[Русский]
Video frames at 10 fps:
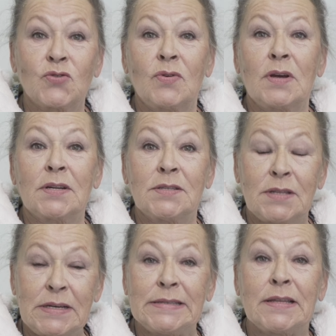что я
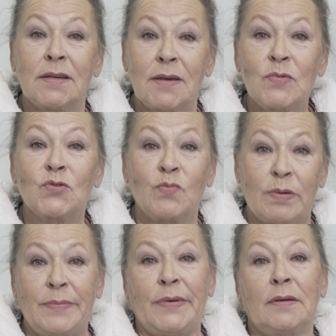родилась с такими
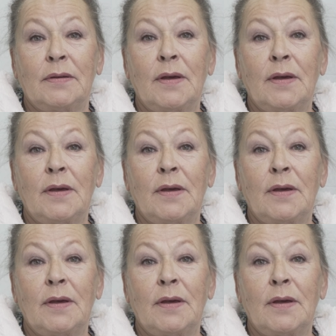зубами.